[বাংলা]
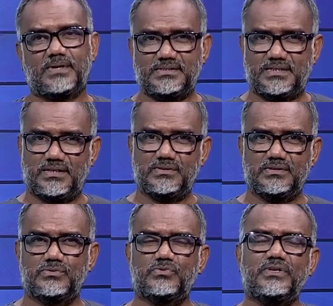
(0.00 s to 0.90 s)
ভাই ছিল
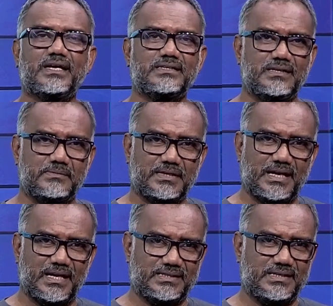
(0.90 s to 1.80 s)
উনি একদিন আমার
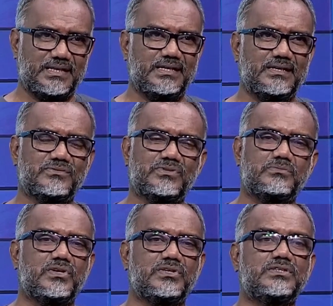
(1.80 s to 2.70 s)
খেলা দেখে উনি
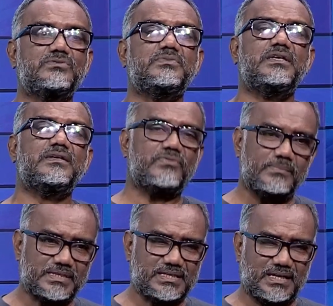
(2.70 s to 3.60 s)
বলল যে তুমি
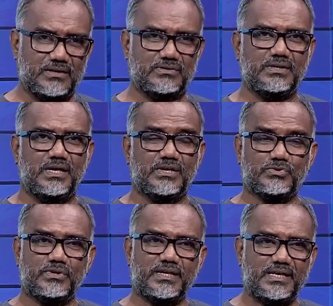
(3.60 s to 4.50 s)
ফেমাসে খেলো তো
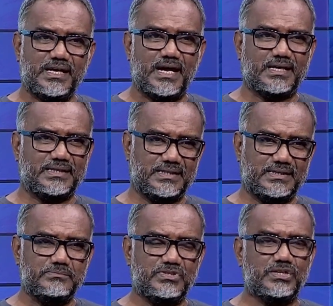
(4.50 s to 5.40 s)
ওইখানে আর একটা
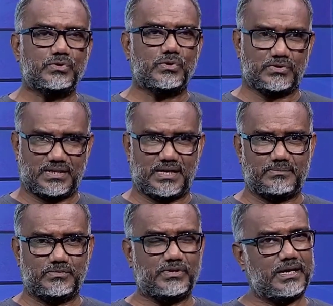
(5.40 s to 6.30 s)
টিম ছিল খোকন
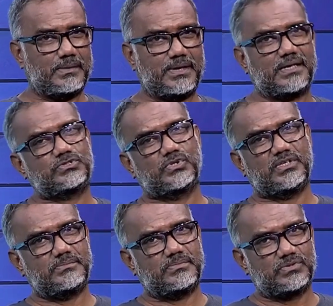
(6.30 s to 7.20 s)
ক্লাব ওটা আবার
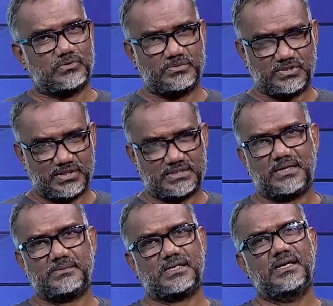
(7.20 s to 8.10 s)
শহীদ কমিশনার
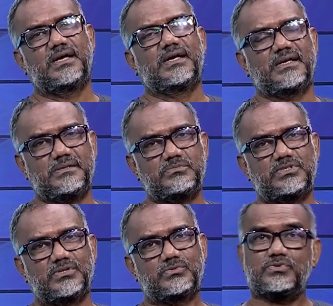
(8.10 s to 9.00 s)
সাহেবের টিম
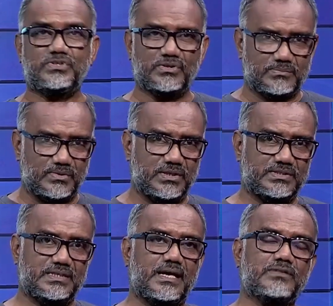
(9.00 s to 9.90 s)
ছিল উনিও বলল
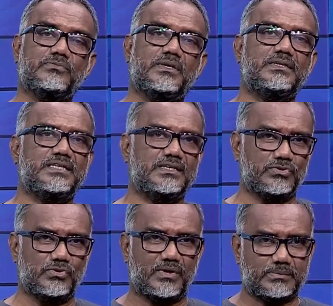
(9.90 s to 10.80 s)
যে না তুমি যেহেতু
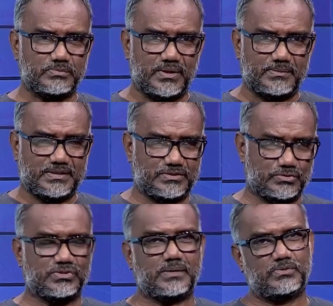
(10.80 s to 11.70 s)
লোহারপুল আমাদের
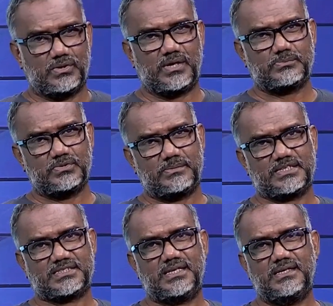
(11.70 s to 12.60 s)
সূত্রাপুর লোহারপুলে
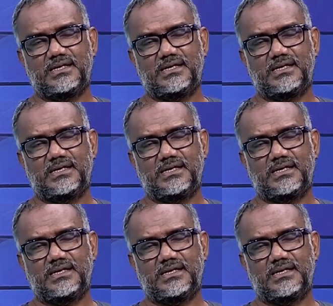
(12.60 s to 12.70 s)
বাসা